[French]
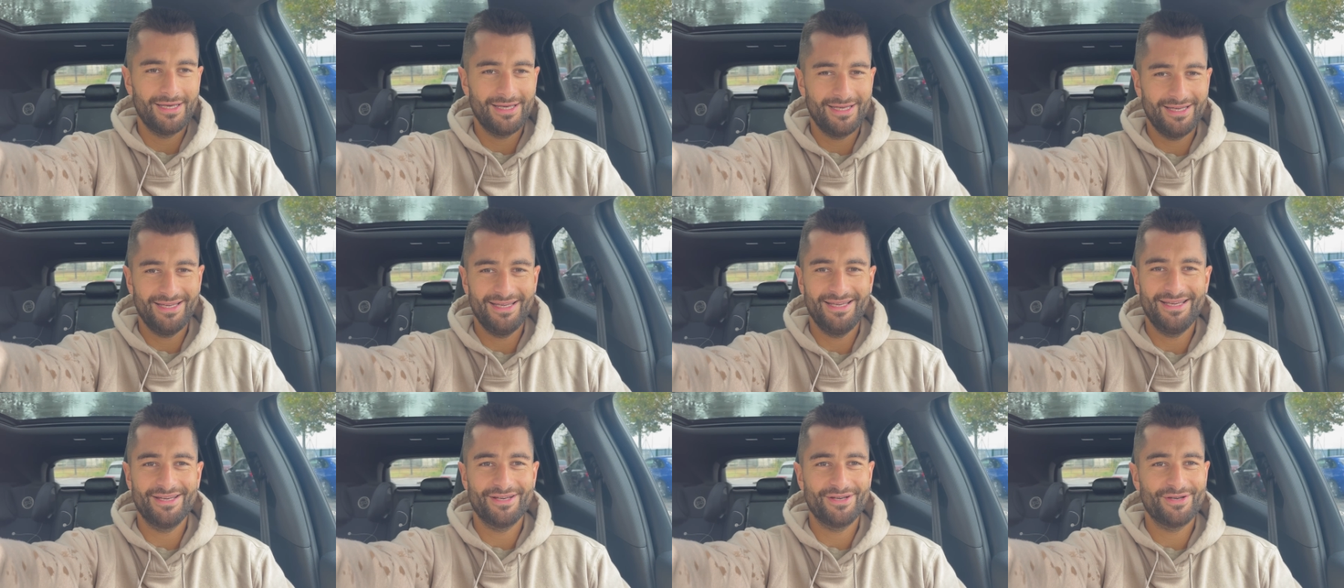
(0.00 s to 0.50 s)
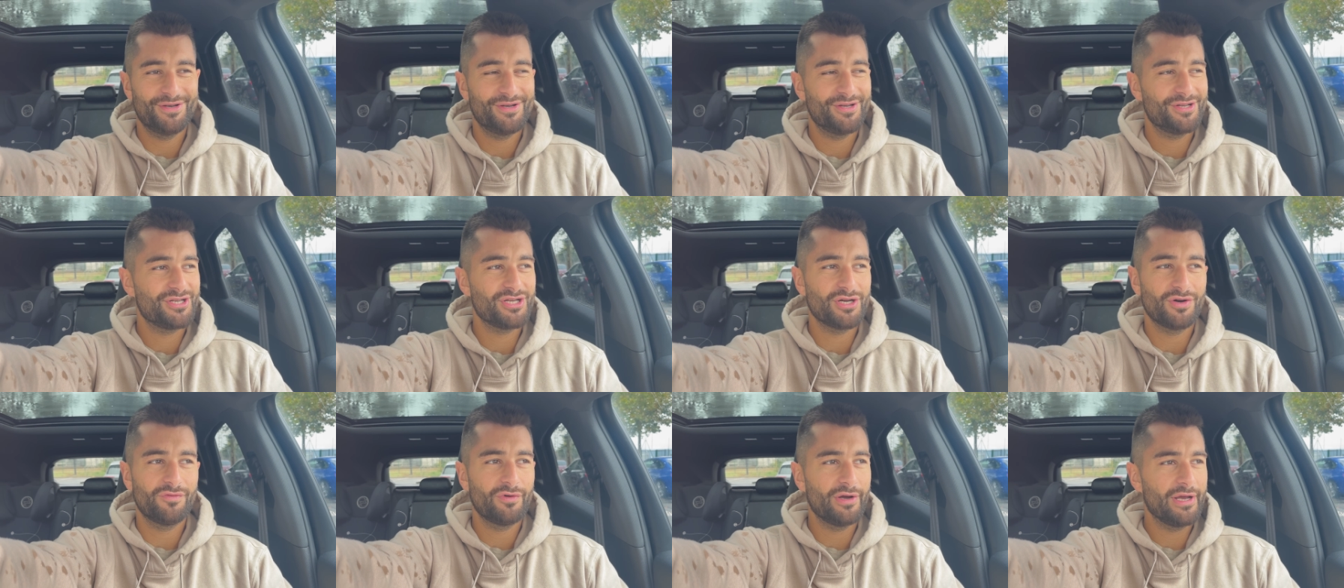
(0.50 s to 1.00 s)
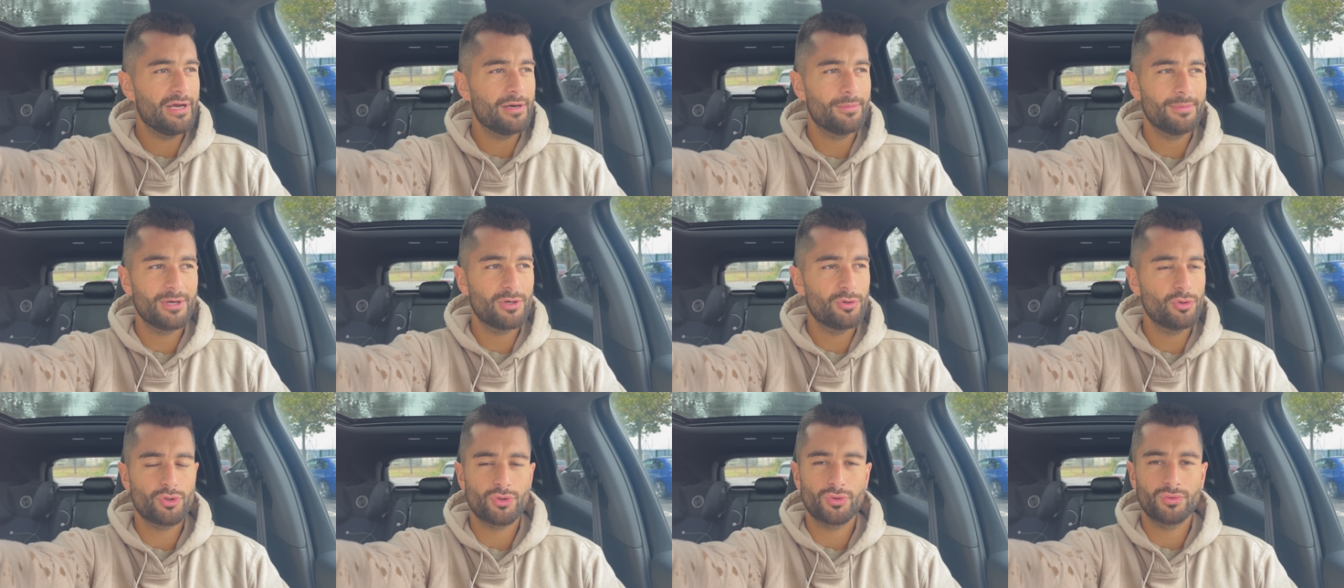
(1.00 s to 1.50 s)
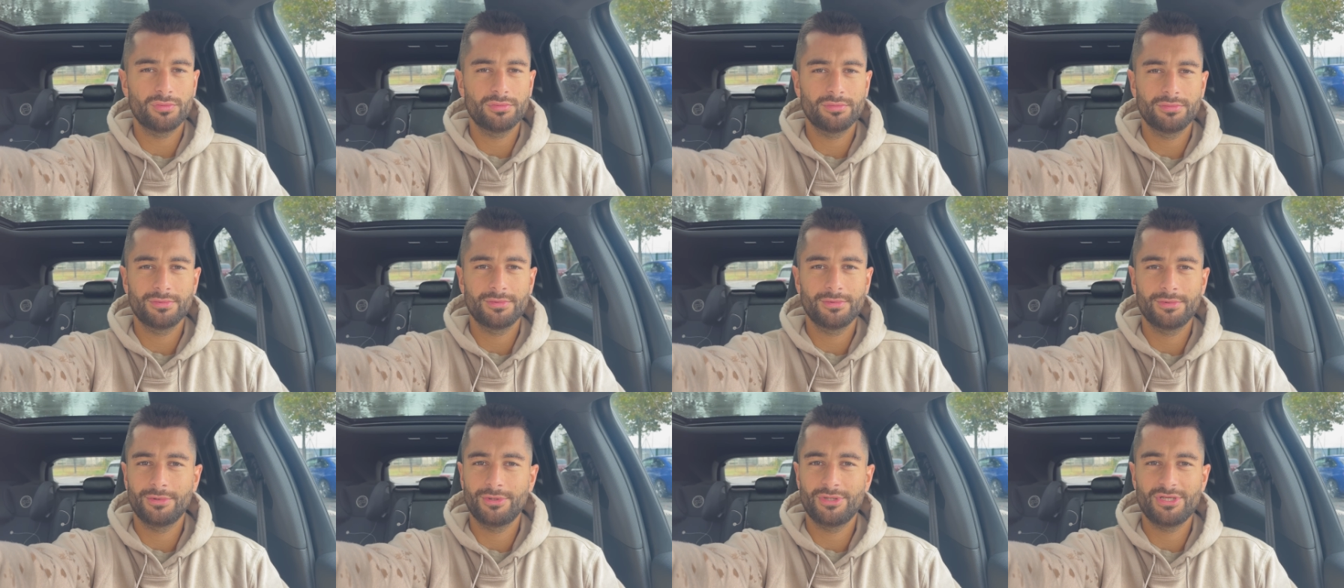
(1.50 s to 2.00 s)
Et euh, j'ai envoyé comme un cochon.
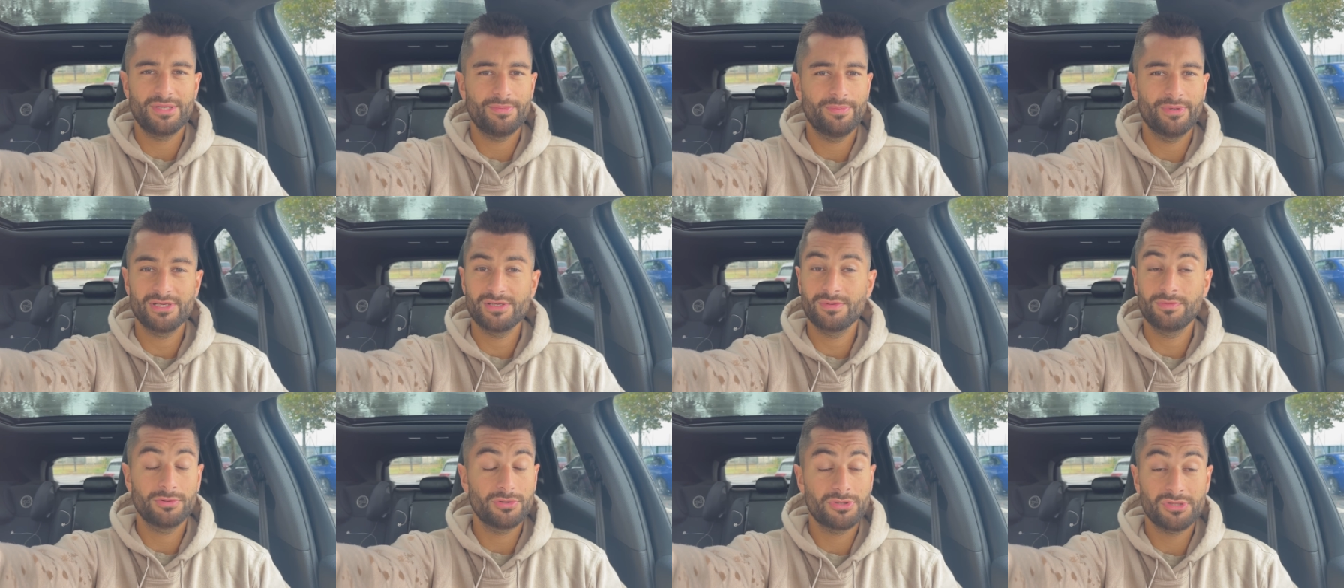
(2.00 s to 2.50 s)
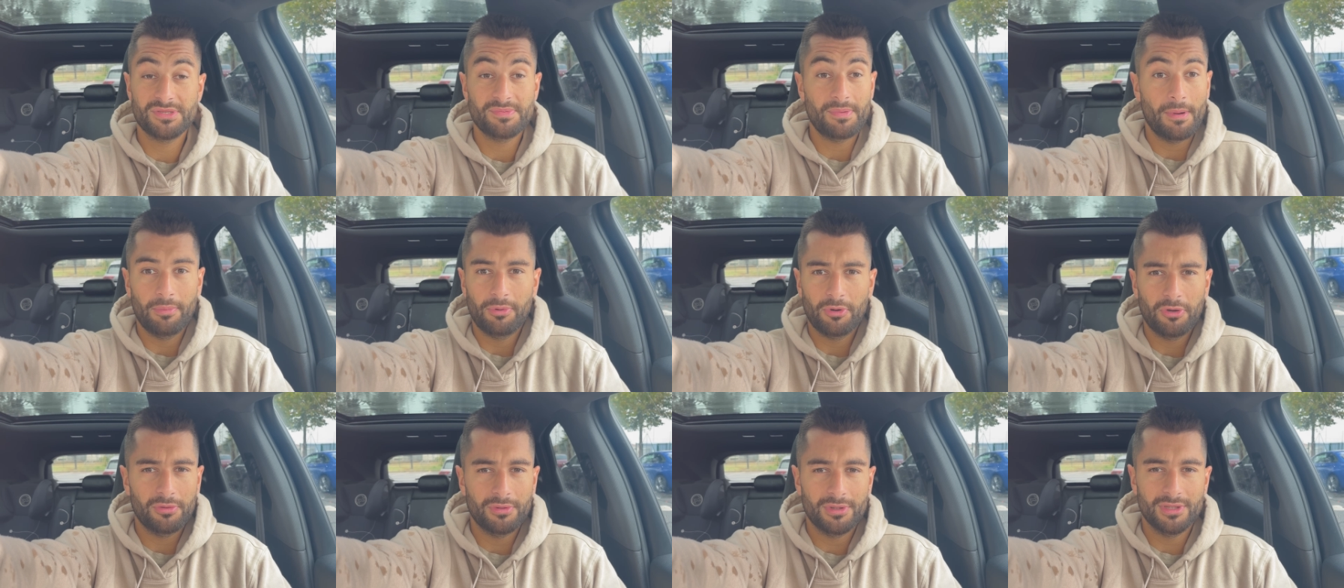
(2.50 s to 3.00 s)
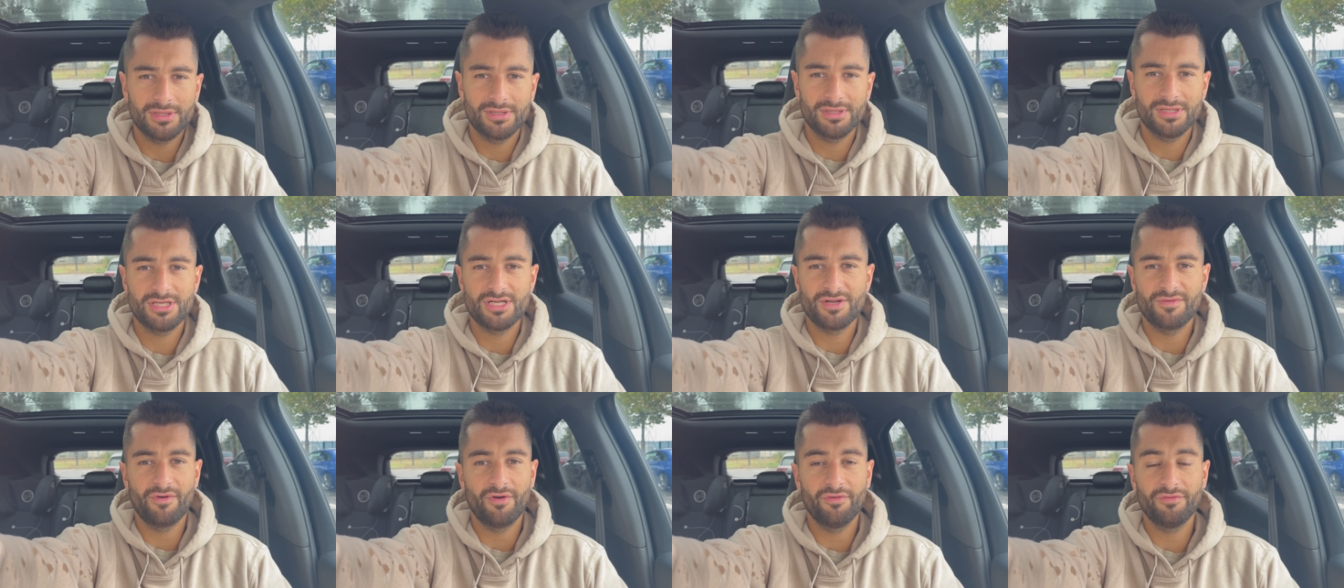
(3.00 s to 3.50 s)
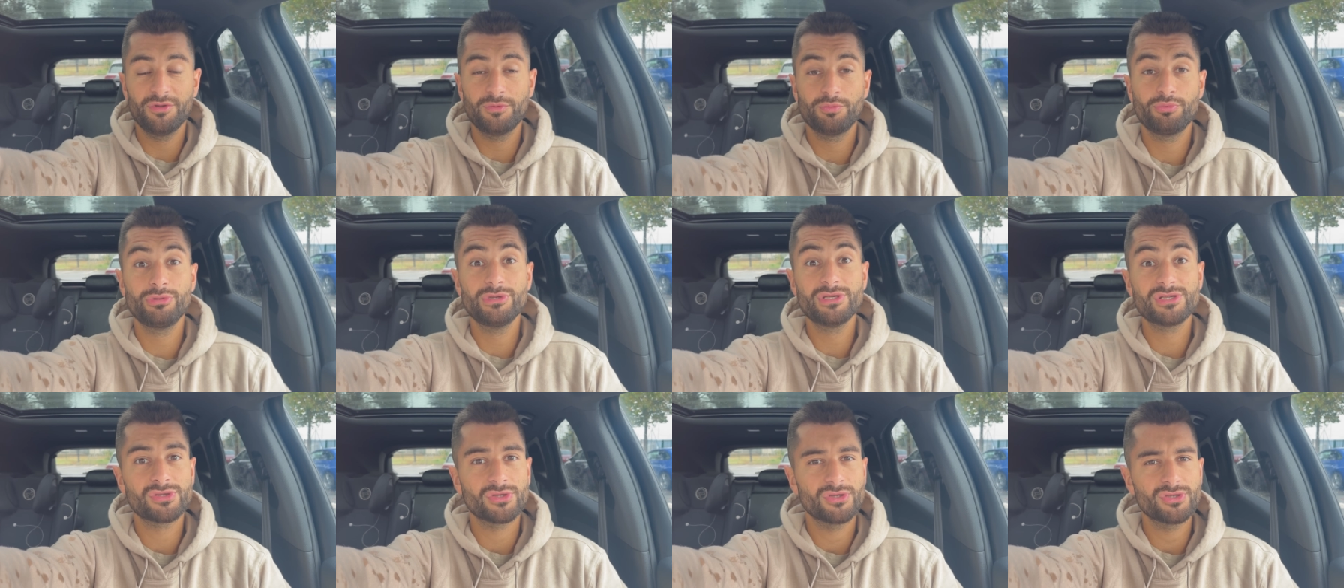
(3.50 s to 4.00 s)
Je sais pas, je sais pas pourquoi. J'avais envie de
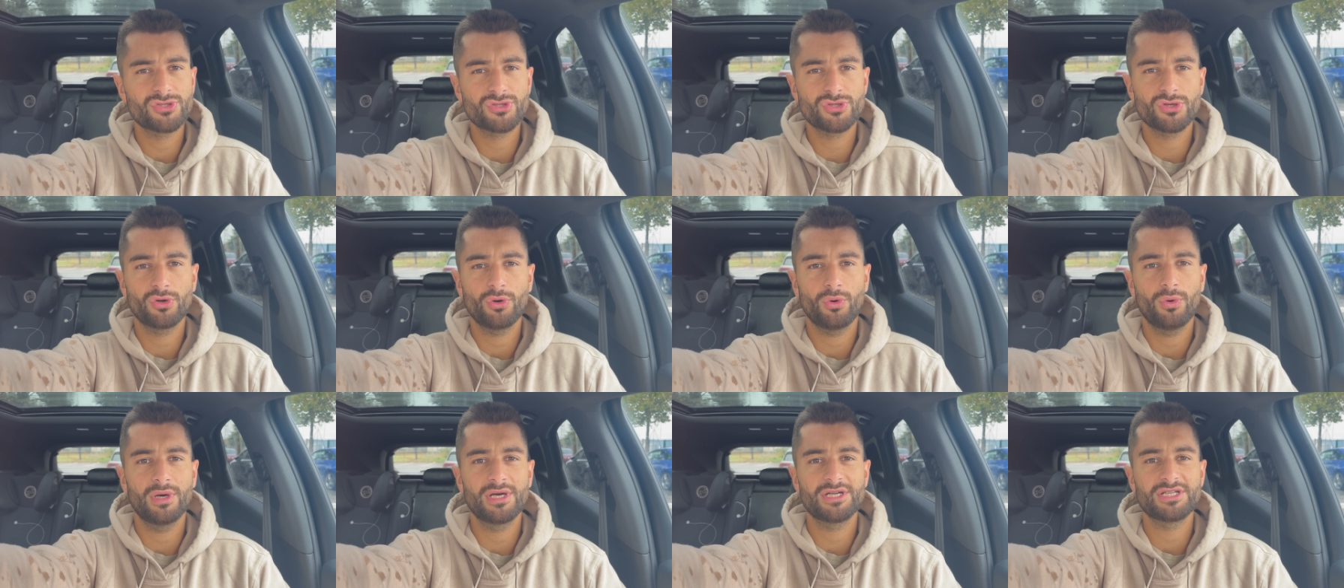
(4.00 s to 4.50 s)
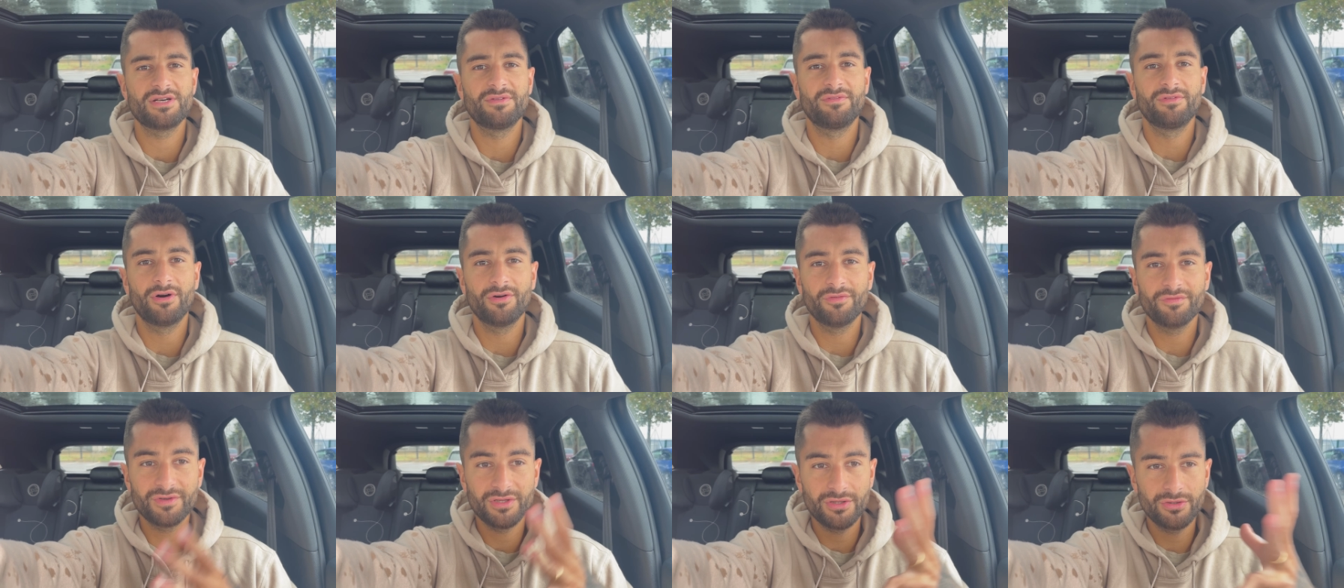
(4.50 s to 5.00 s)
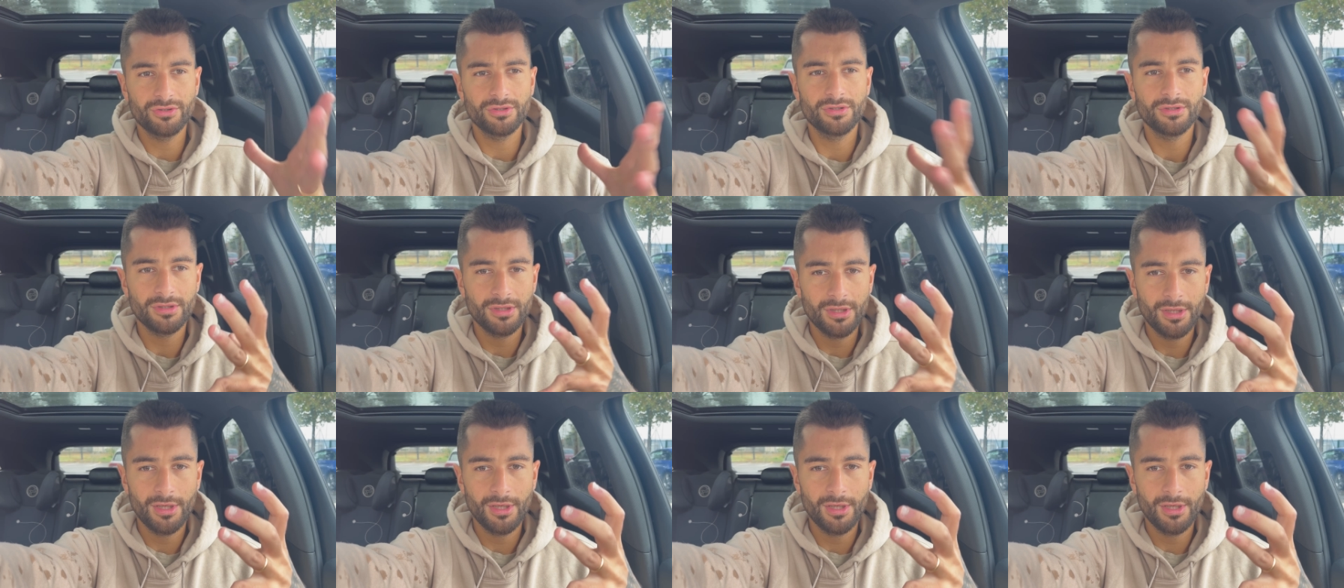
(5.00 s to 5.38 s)
puissance, je crois. J'avais envie de,